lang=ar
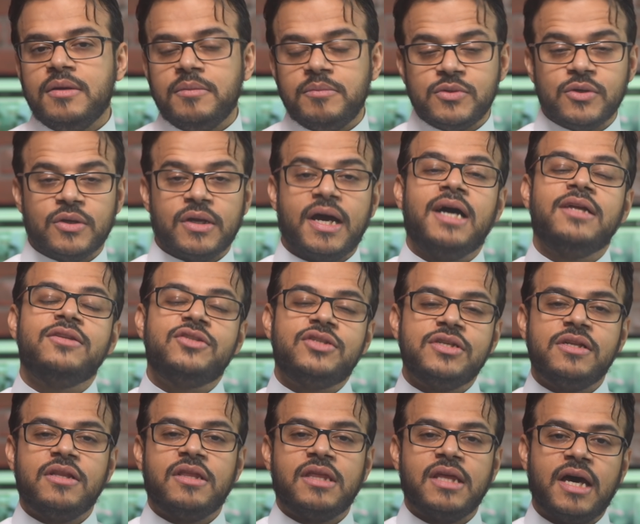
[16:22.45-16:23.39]
بسرعات
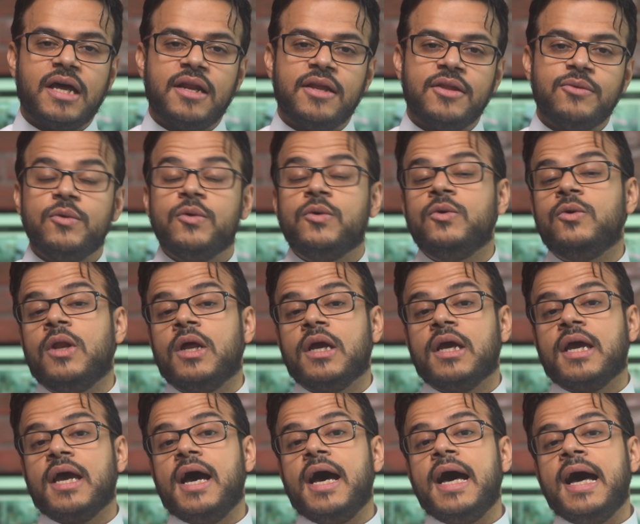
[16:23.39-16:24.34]
جيل ثالث ويقولوا
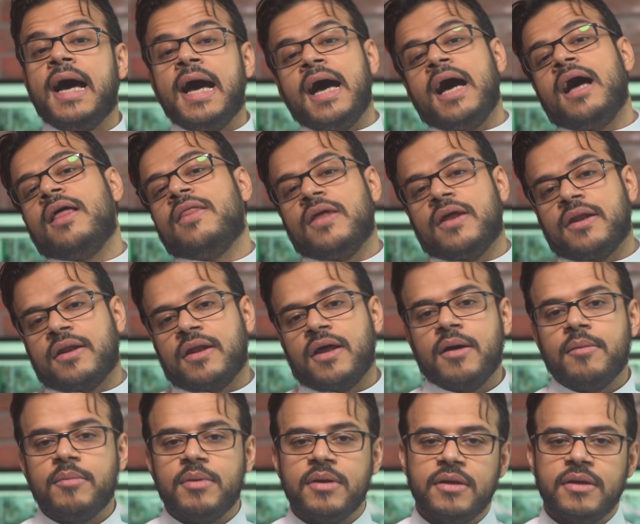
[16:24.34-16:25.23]
لك هذا الرابع.